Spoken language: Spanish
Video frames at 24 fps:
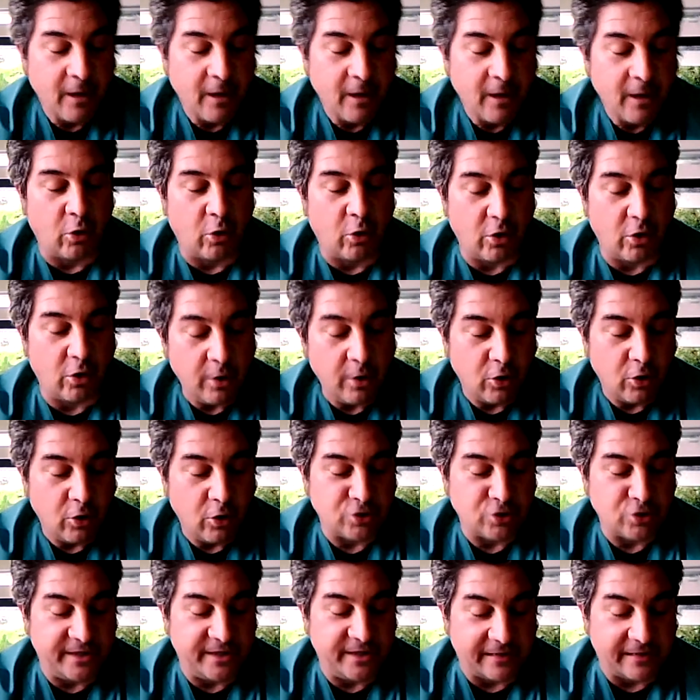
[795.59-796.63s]
Luego
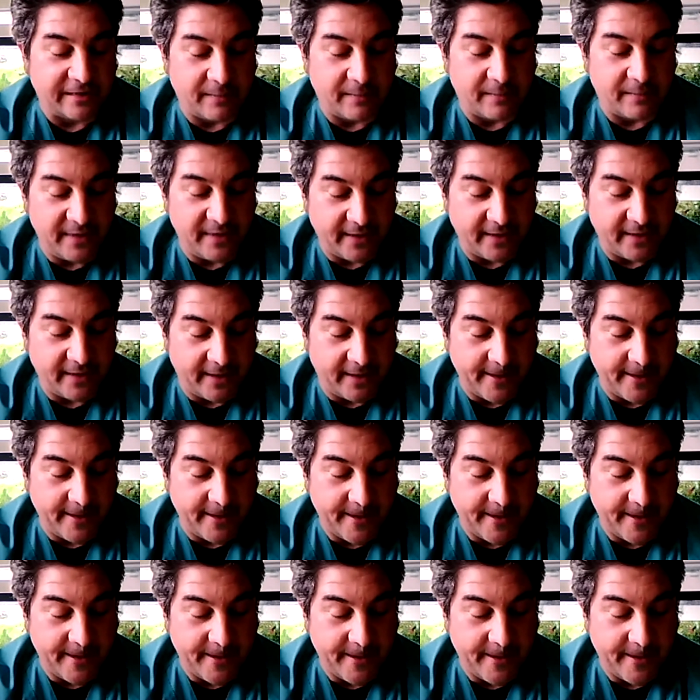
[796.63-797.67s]
os diría también
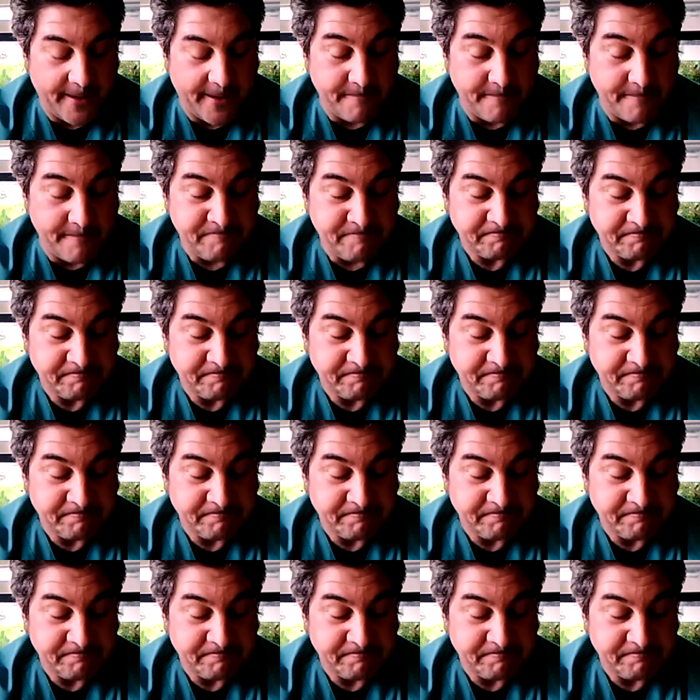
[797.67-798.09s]
que,